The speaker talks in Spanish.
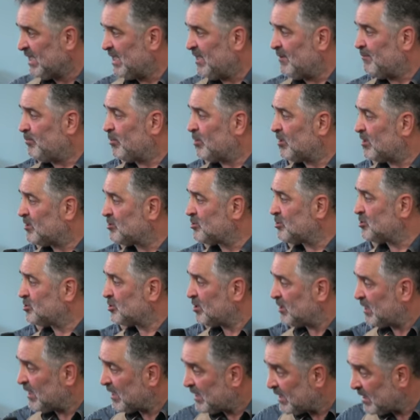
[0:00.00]
Y por eso
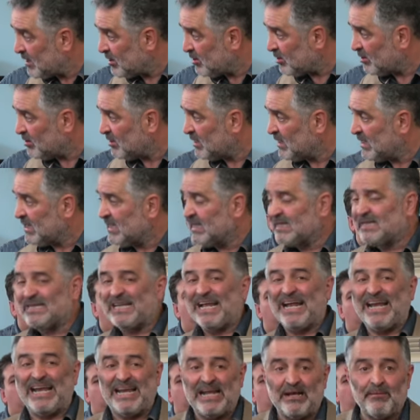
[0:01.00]
yo les digo,
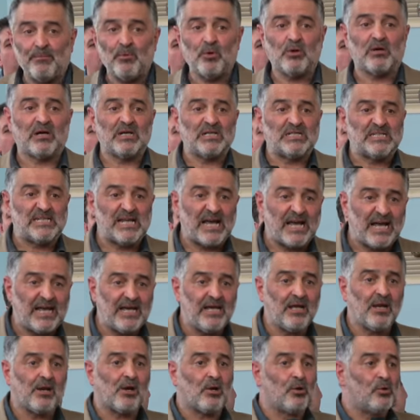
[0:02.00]
tenemos que
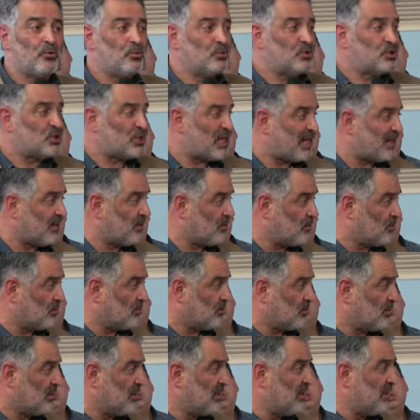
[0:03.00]
seguir
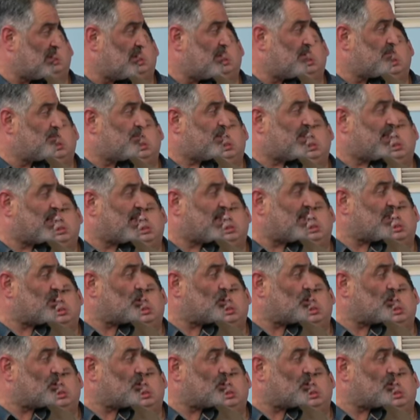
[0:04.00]
luchando para que